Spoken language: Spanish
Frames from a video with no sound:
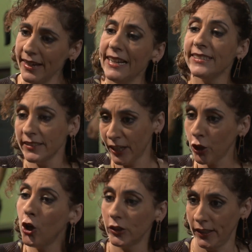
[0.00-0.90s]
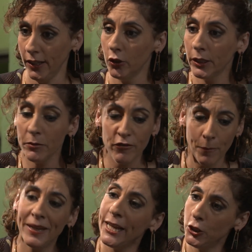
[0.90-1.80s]
El sacerdote, donde mi
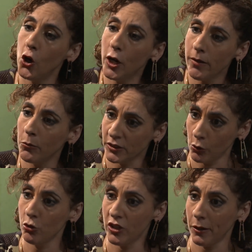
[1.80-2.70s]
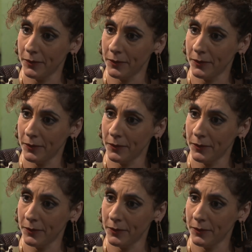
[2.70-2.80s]
familia y yo íbamos a escuchar